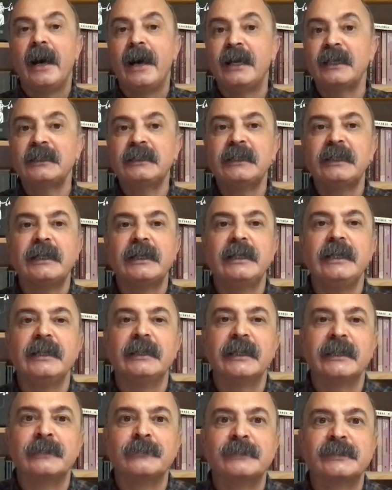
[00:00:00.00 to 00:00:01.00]
Artık
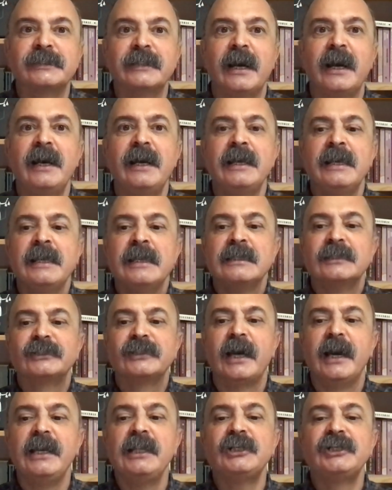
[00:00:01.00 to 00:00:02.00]
kıyılarımızda,
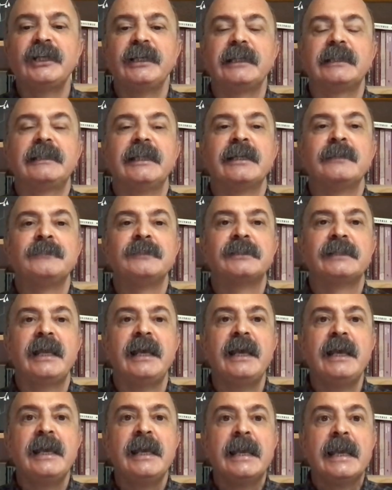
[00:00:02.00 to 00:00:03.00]
sahil
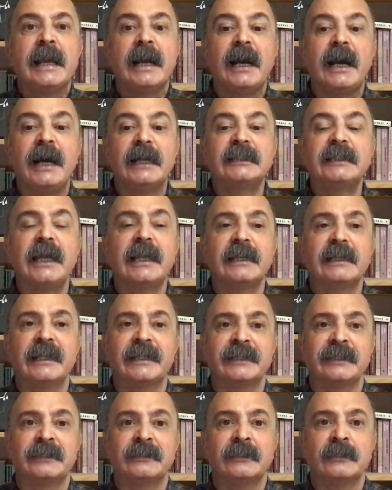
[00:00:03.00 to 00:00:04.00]
şeritlerimizde
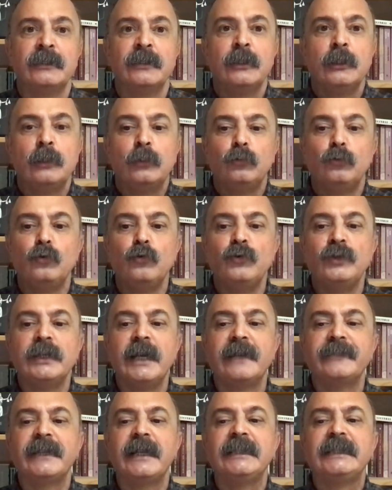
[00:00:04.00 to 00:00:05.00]
Katarların,
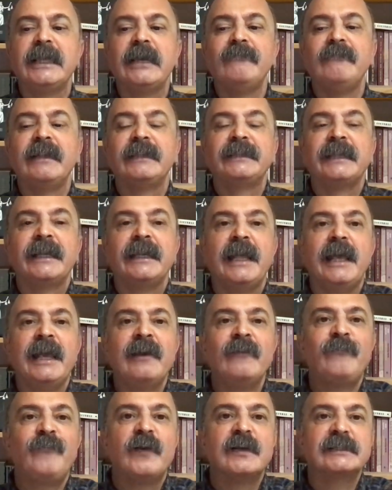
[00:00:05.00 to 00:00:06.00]
dünyada devletten
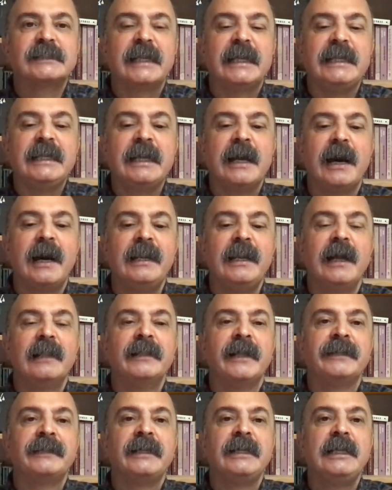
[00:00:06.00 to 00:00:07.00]
en fazla ihale
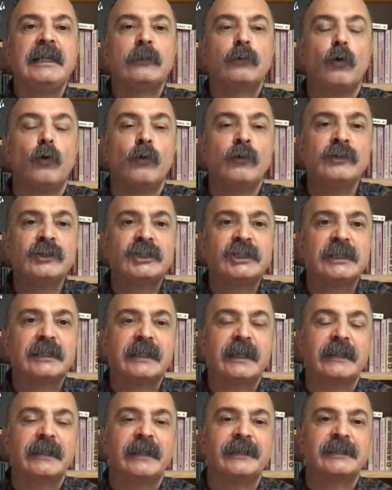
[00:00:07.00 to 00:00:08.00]
alan ilk 10
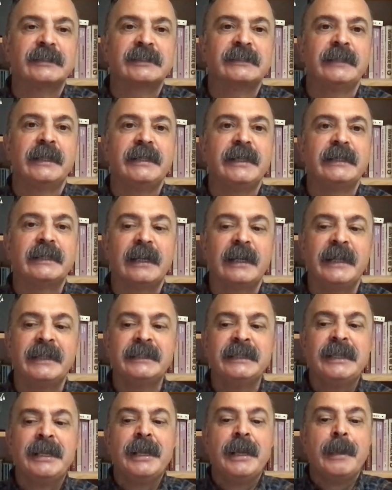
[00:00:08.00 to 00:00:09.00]
şirket arasında yer
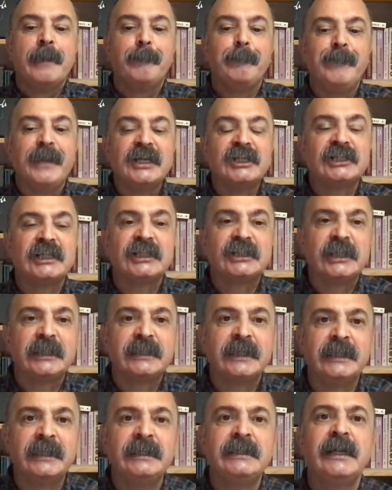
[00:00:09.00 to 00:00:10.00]
alan beşli
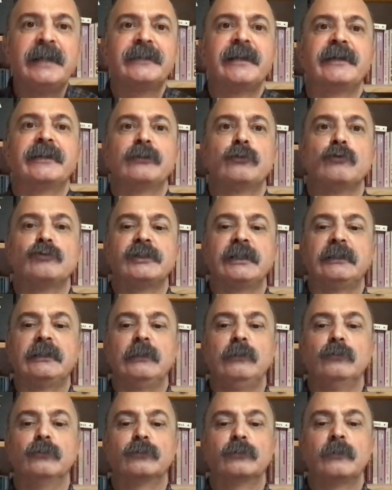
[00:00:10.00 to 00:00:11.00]
çetenin yararı
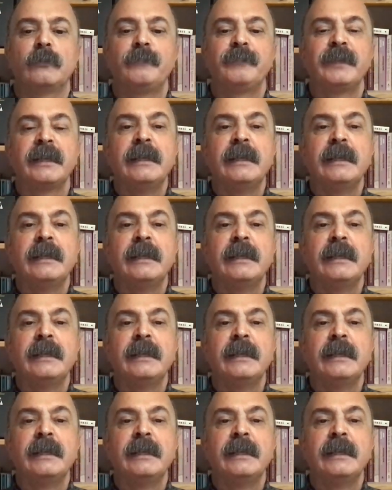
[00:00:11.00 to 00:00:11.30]
gözetiliyor.